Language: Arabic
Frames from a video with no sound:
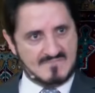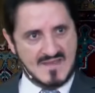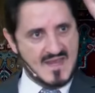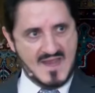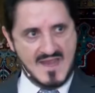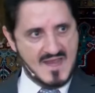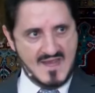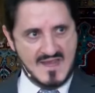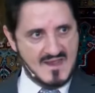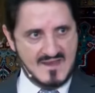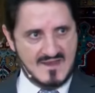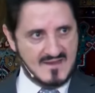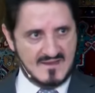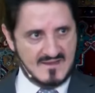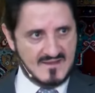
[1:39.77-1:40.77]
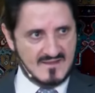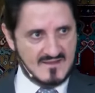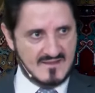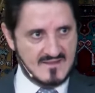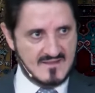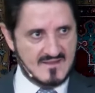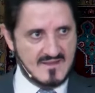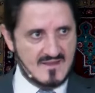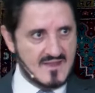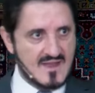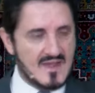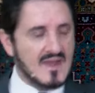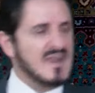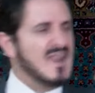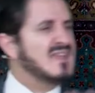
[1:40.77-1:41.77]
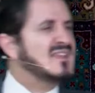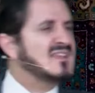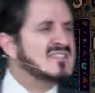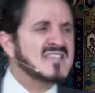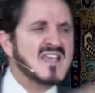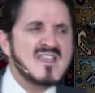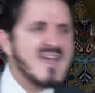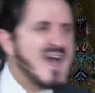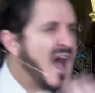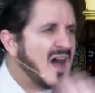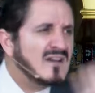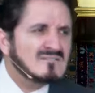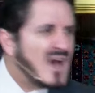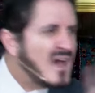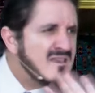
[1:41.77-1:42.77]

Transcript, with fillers: لا لا لا لا لا لا ليس لأحد